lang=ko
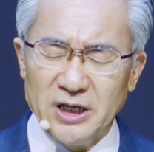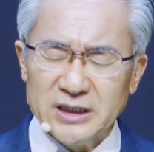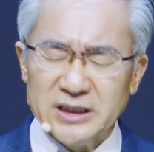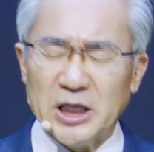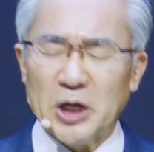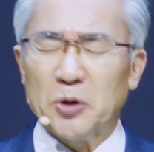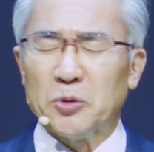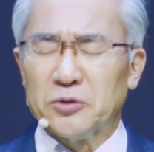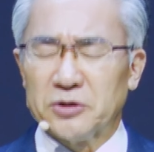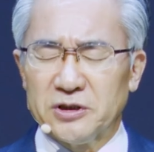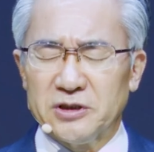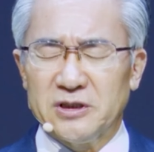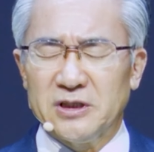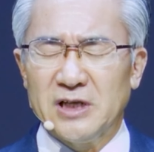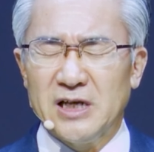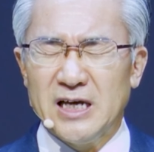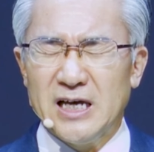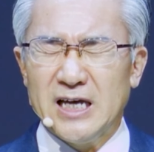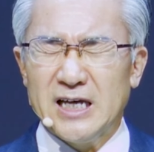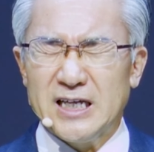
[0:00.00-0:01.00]
때로는
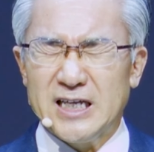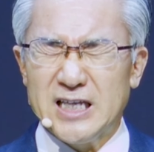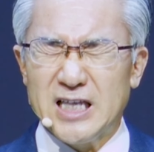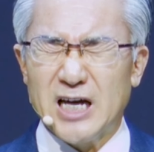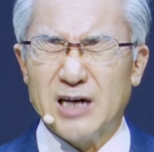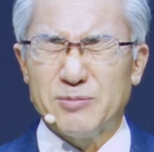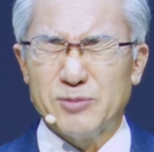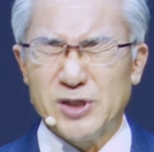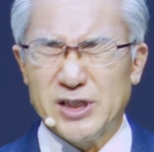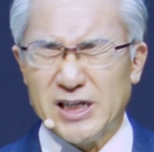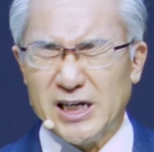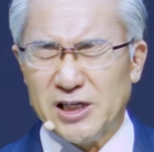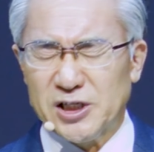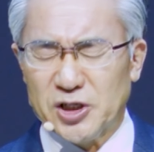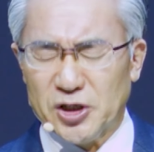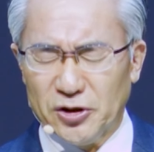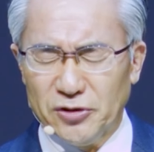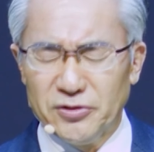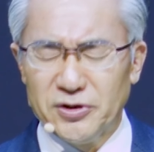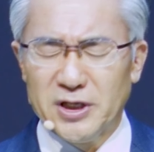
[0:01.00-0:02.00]
기다림을 잘
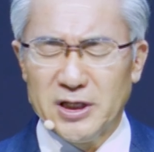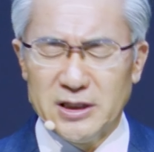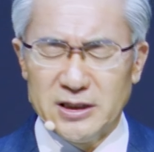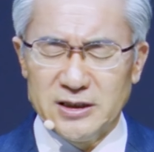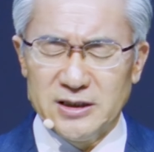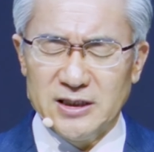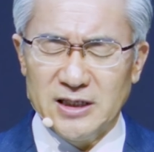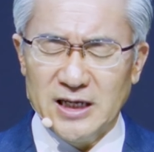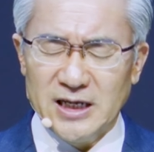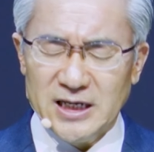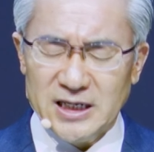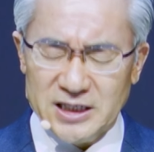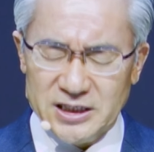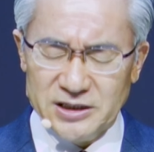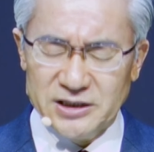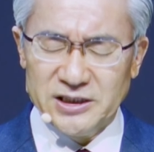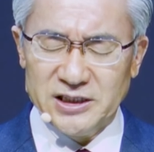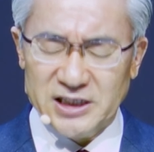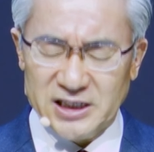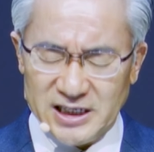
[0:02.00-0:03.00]
견디는
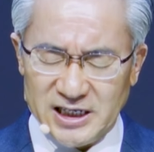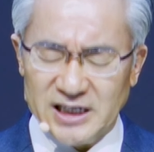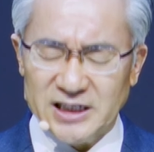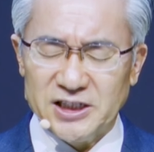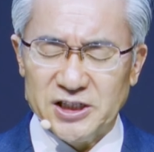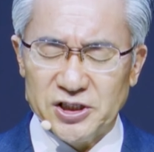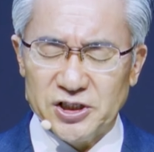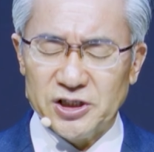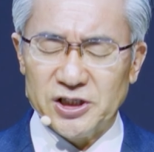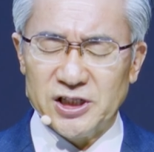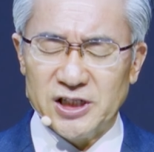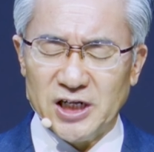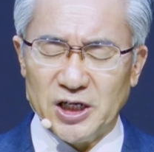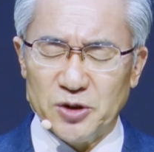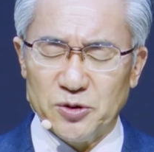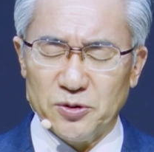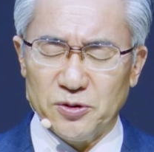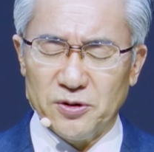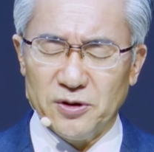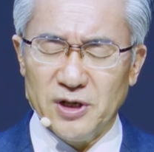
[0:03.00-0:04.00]
그런 시간이
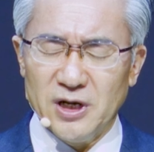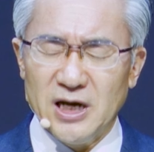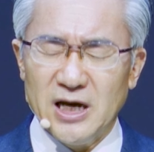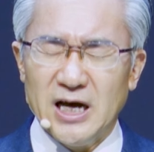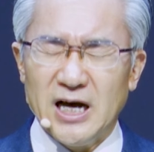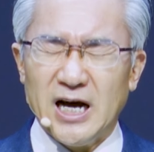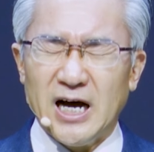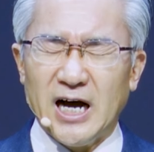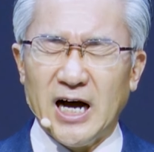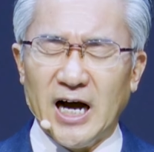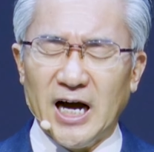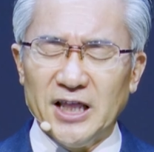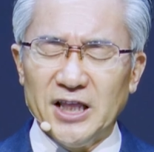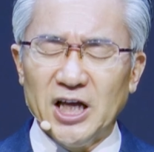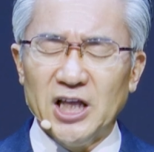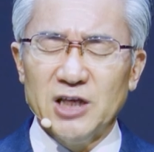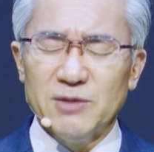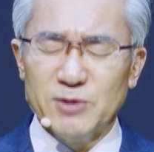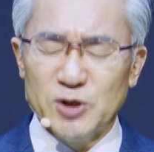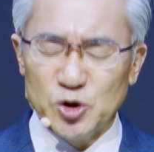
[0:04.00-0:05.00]
있을지라도
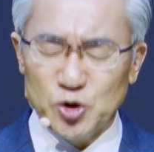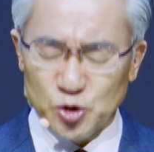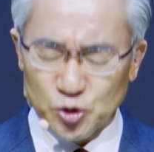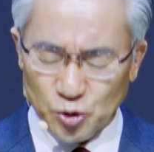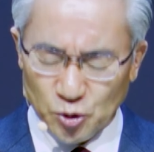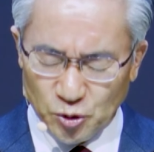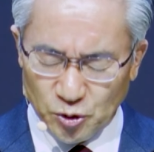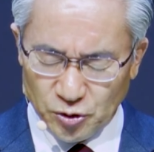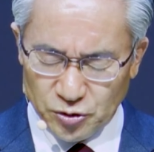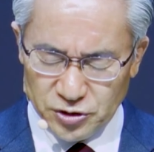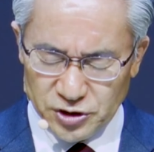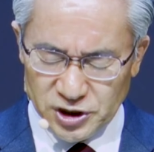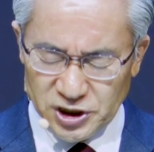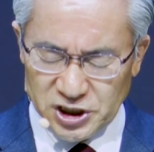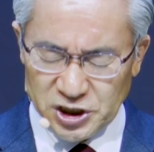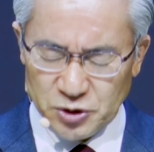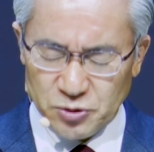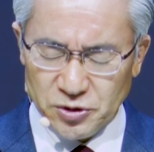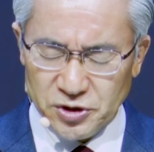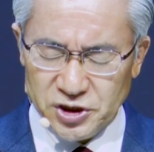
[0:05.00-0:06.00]
하나님이 주도권을
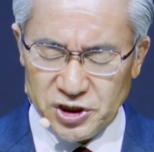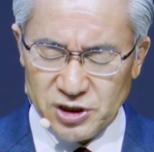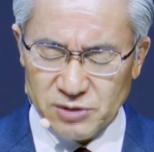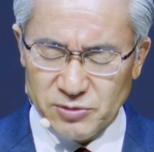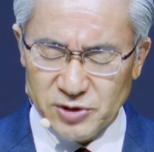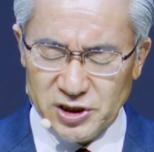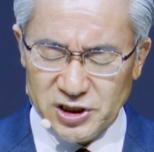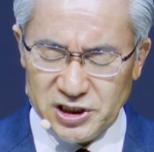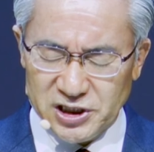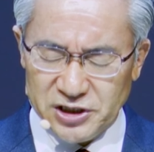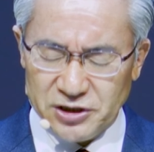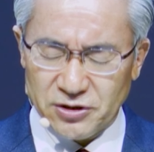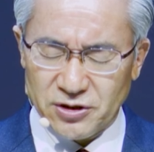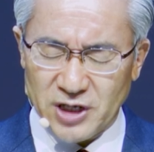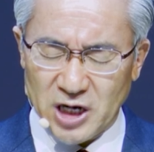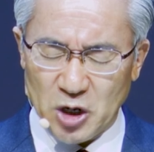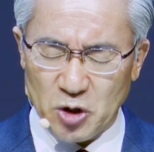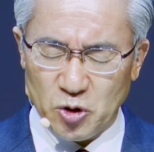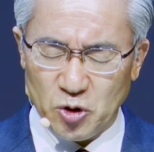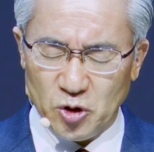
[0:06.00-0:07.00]
쥐고 있음을
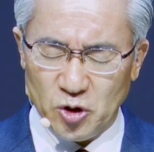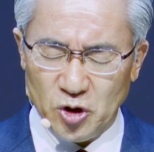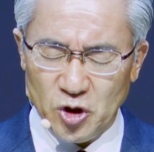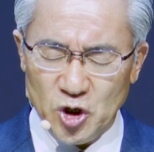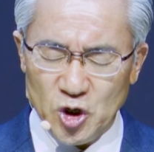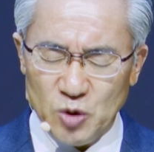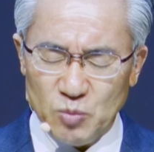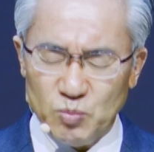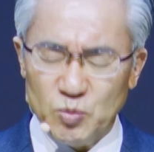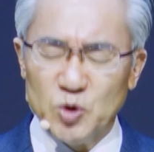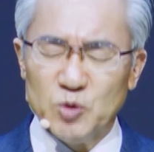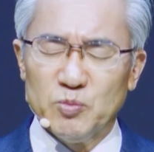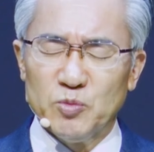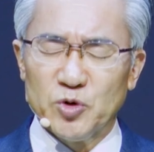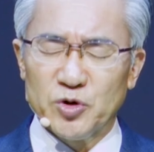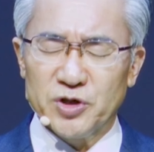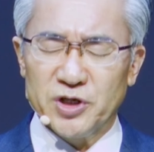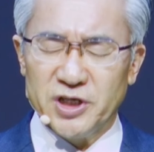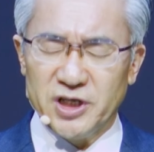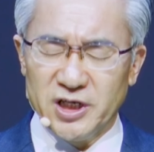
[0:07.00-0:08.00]
기억하고
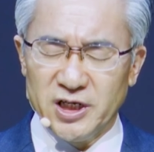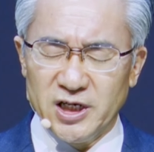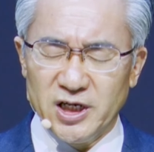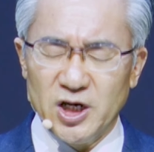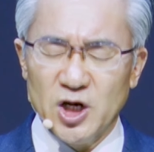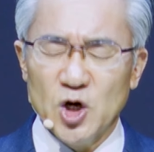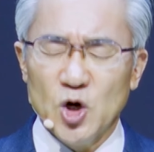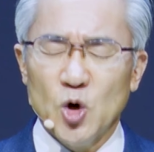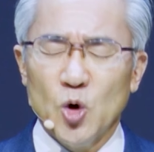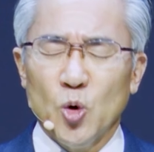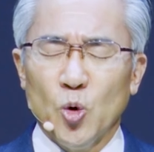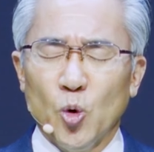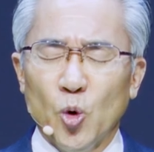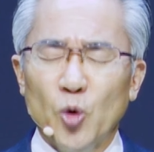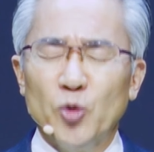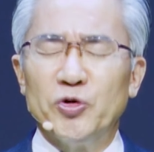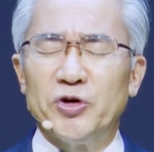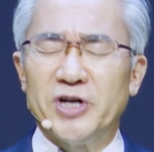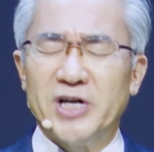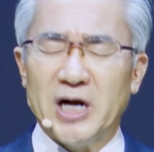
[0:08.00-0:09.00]
묵묵히
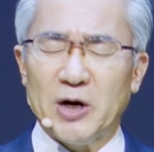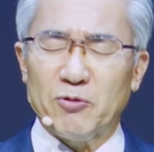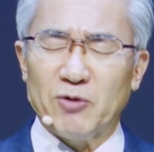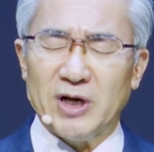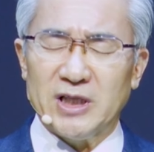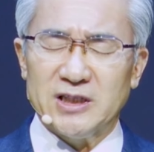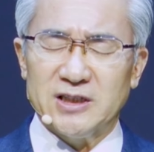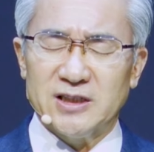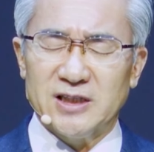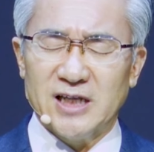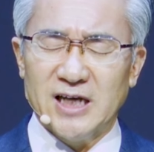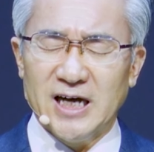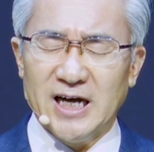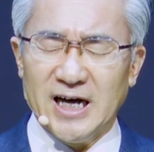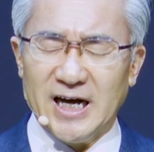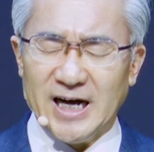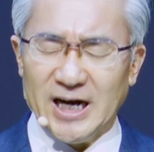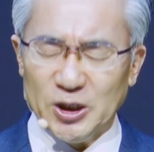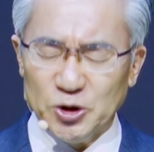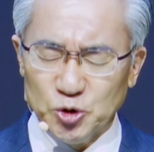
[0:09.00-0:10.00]
오늘이라고 하는
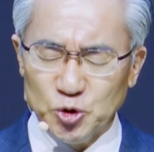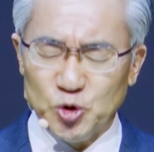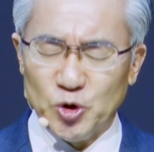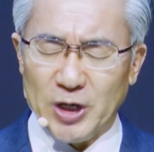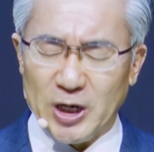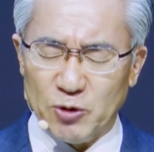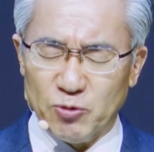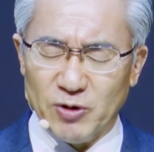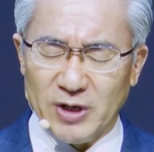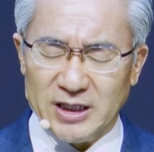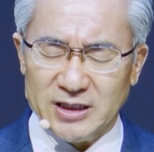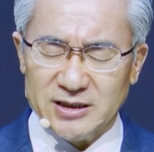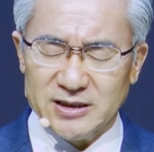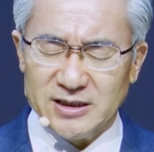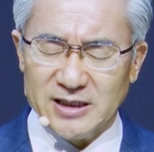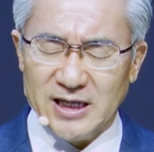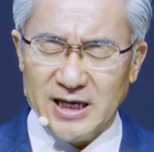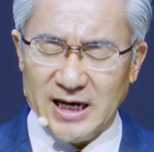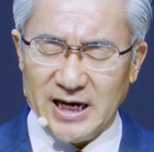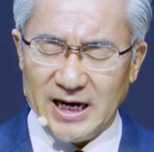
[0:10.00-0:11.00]
한 주라고 하는
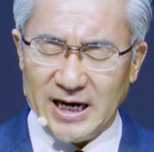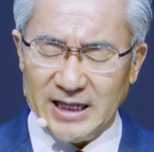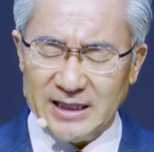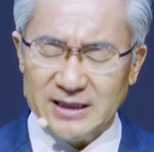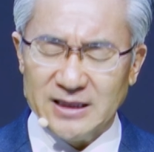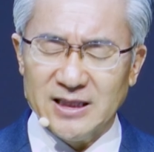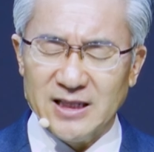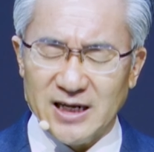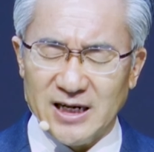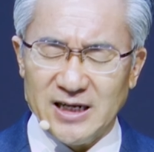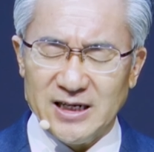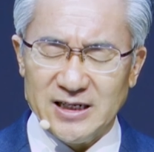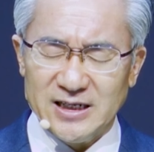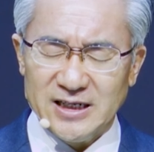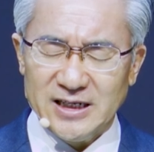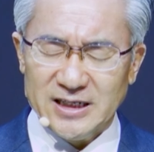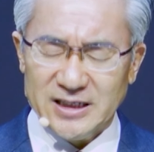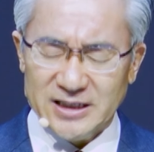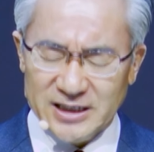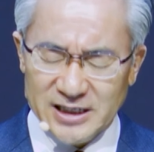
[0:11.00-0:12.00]
한 달,
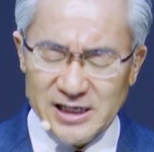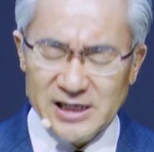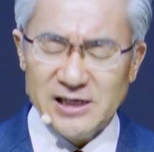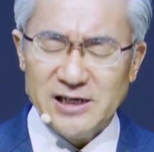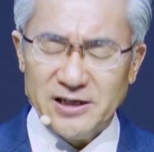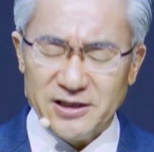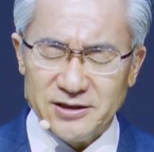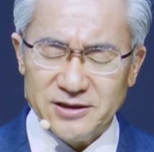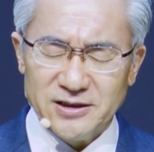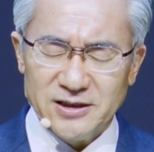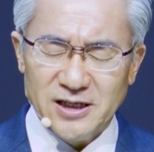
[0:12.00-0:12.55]
1년,